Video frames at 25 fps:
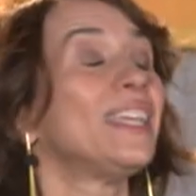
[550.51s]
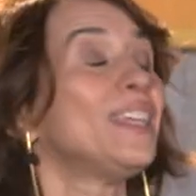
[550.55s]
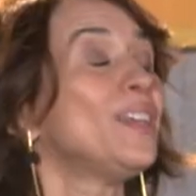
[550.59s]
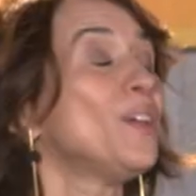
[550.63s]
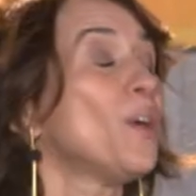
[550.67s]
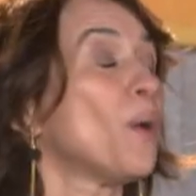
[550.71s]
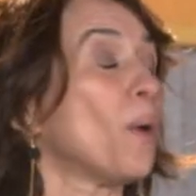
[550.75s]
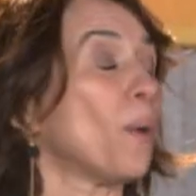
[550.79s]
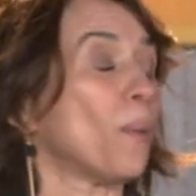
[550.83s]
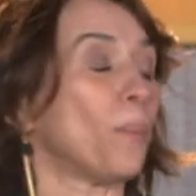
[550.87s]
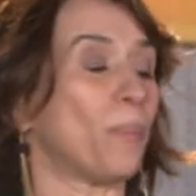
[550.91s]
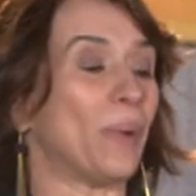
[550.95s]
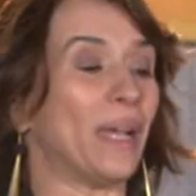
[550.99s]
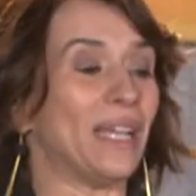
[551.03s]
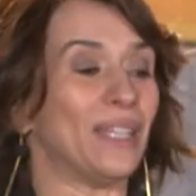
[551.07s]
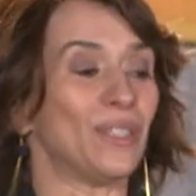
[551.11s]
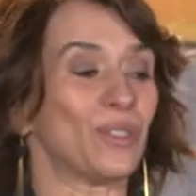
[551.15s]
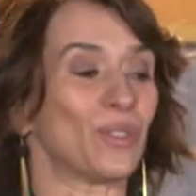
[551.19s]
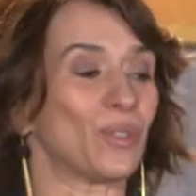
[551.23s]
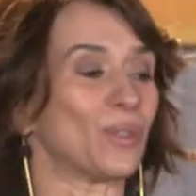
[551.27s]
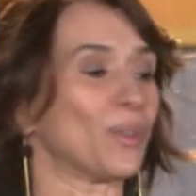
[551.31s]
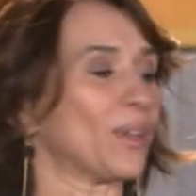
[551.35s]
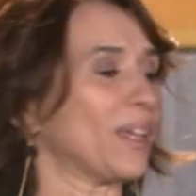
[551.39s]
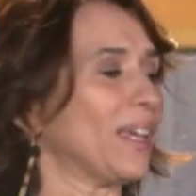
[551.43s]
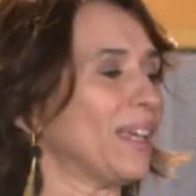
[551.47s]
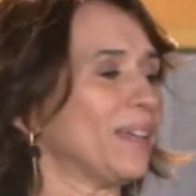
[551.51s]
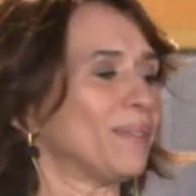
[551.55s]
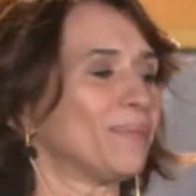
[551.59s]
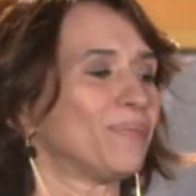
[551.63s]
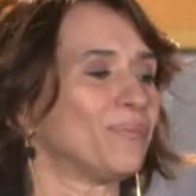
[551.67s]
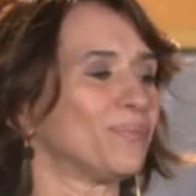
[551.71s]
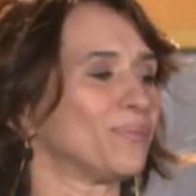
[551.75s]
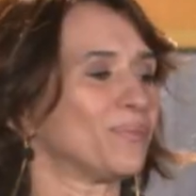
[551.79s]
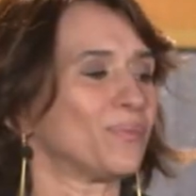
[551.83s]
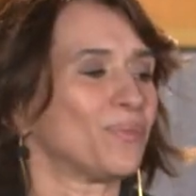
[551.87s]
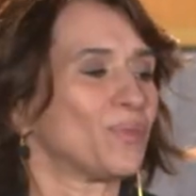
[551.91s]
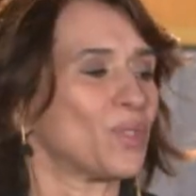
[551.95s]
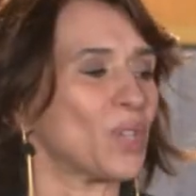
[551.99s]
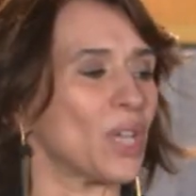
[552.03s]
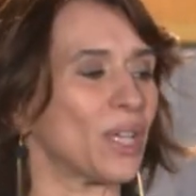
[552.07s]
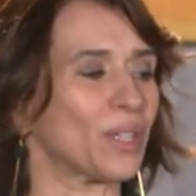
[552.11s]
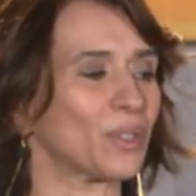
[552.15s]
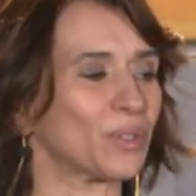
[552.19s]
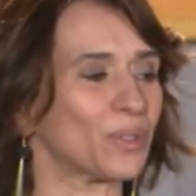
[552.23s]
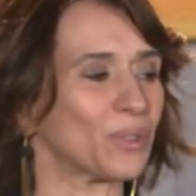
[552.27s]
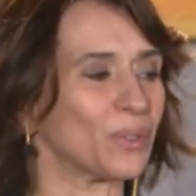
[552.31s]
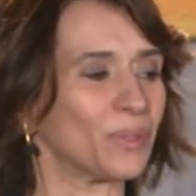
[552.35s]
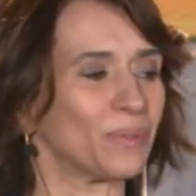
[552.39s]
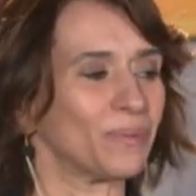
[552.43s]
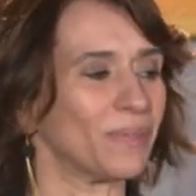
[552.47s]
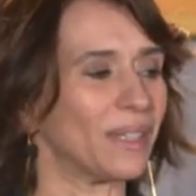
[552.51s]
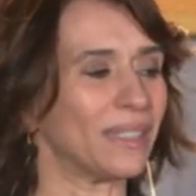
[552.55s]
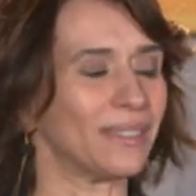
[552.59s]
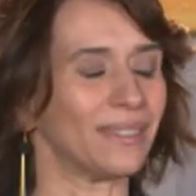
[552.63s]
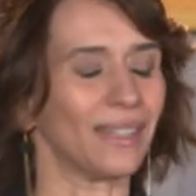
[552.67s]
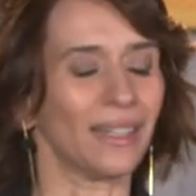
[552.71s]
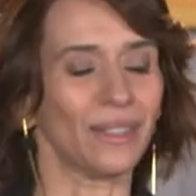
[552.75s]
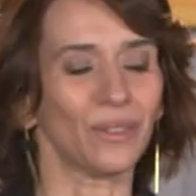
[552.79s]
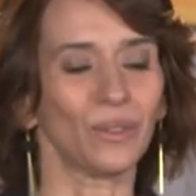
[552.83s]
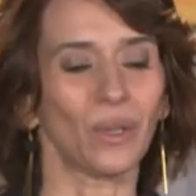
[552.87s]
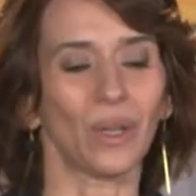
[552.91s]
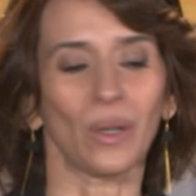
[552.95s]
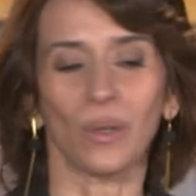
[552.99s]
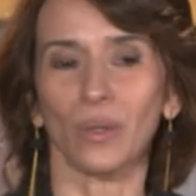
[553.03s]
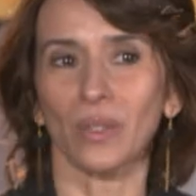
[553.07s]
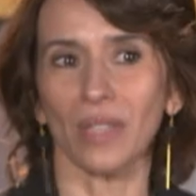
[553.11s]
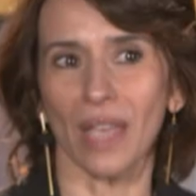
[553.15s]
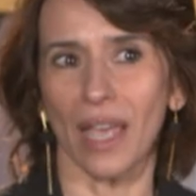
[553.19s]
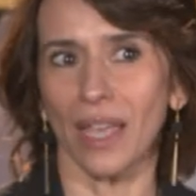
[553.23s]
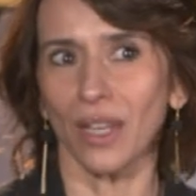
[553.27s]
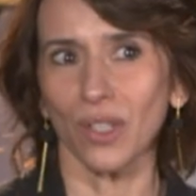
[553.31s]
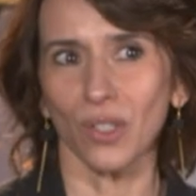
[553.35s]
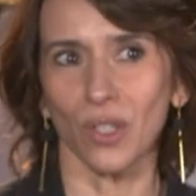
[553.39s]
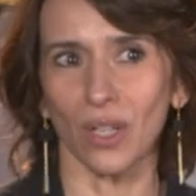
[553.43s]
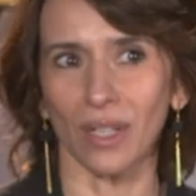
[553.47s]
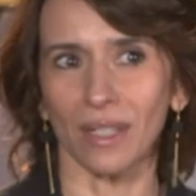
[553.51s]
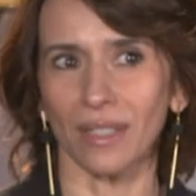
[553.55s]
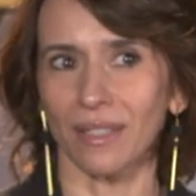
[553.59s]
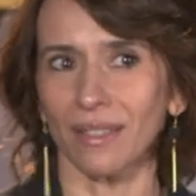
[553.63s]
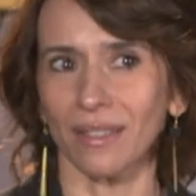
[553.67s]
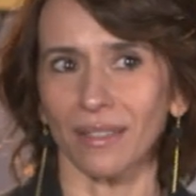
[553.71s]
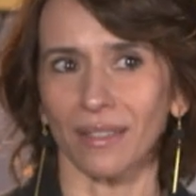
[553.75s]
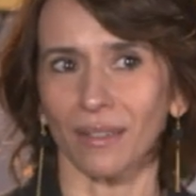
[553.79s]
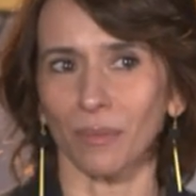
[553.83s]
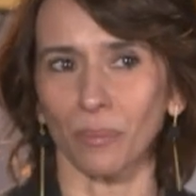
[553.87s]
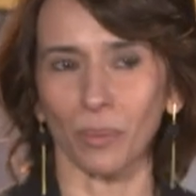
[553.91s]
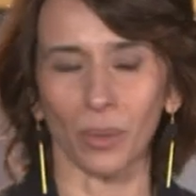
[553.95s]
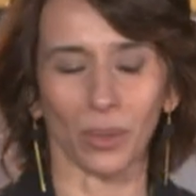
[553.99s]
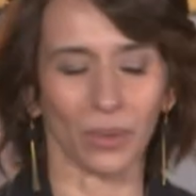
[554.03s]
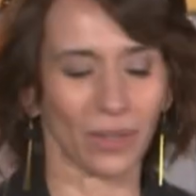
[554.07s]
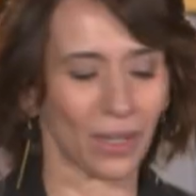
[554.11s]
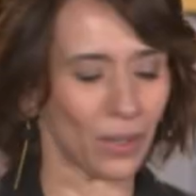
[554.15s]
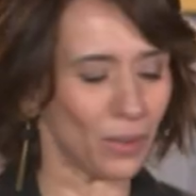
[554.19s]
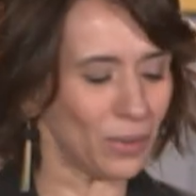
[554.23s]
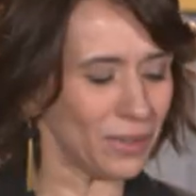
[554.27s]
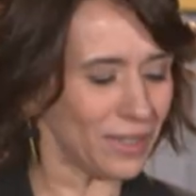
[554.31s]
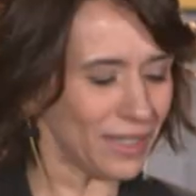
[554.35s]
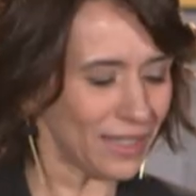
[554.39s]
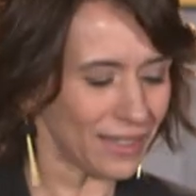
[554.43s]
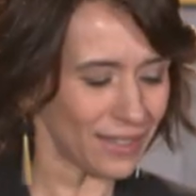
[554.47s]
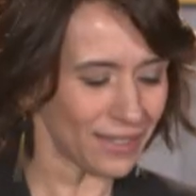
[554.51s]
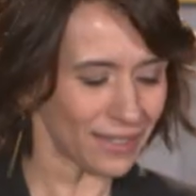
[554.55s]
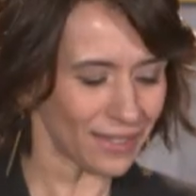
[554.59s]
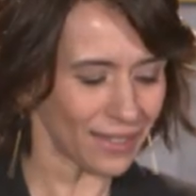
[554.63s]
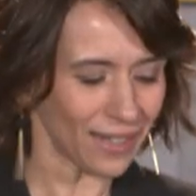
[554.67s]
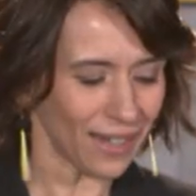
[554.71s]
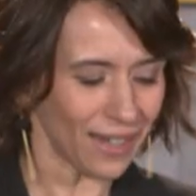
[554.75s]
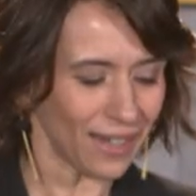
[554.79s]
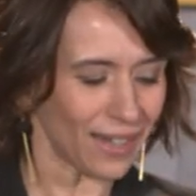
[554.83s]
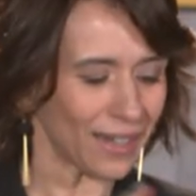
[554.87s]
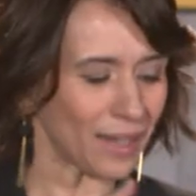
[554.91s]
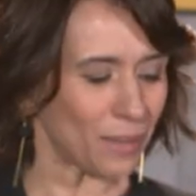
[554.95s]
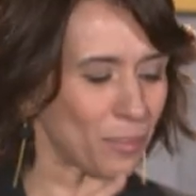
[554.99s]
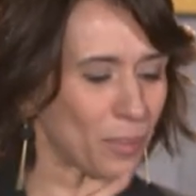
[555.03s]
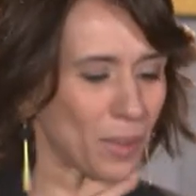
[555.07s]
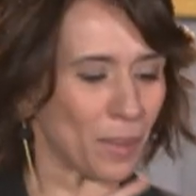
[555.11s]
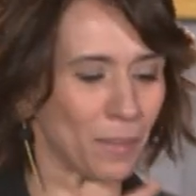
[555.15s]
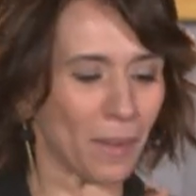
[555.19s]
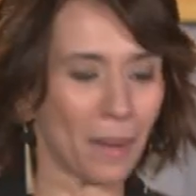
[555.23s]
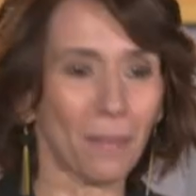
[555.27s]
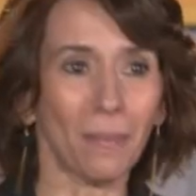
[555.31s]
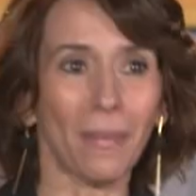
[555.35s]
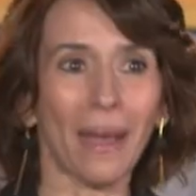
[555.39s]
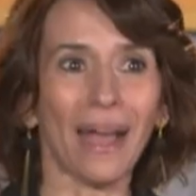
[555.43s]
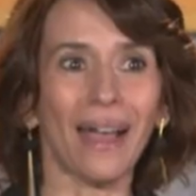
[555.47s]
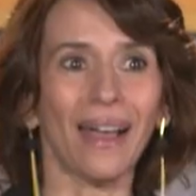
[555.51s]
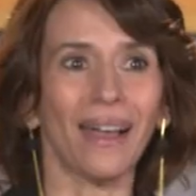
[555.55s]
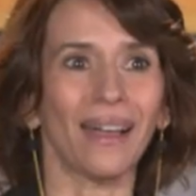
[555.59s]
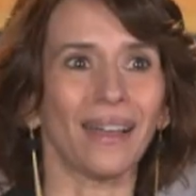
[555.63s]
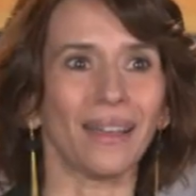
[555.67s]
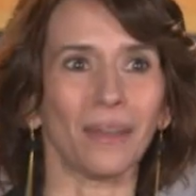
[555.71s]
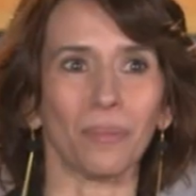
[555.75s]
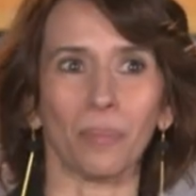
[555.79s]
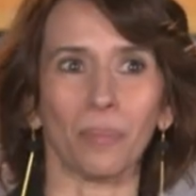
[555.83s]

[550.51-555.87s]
Io penso che certo, andando a Los Angeles il protagonista e poi mamma